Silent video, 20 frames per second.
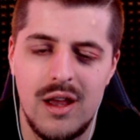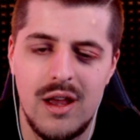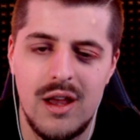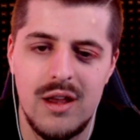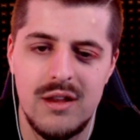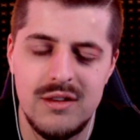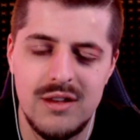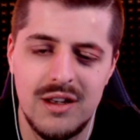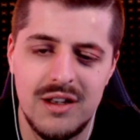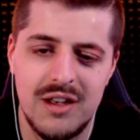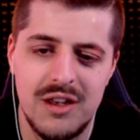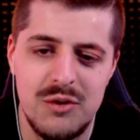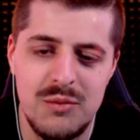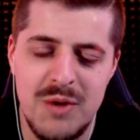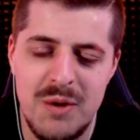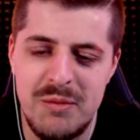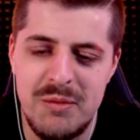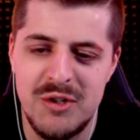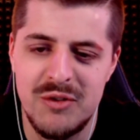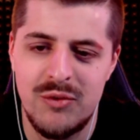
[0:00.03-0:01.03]
Äh, na, geh du
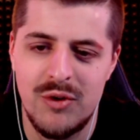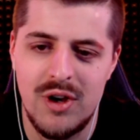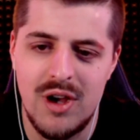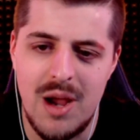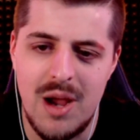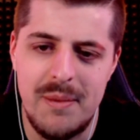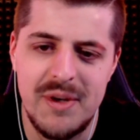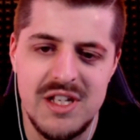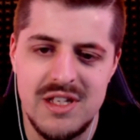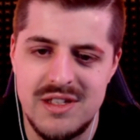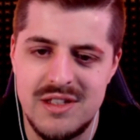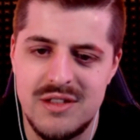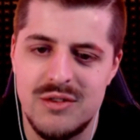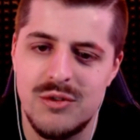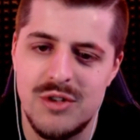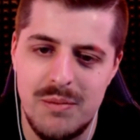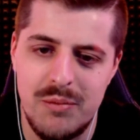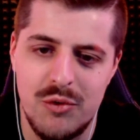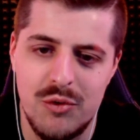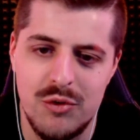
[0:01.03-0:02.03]
mal bitte vor. Aber das ist
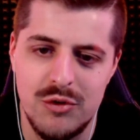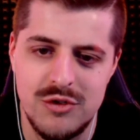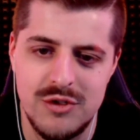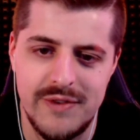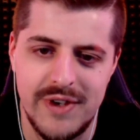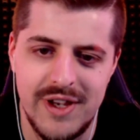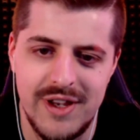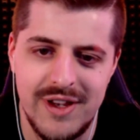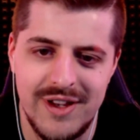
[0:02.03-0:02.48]
100 Pro 2.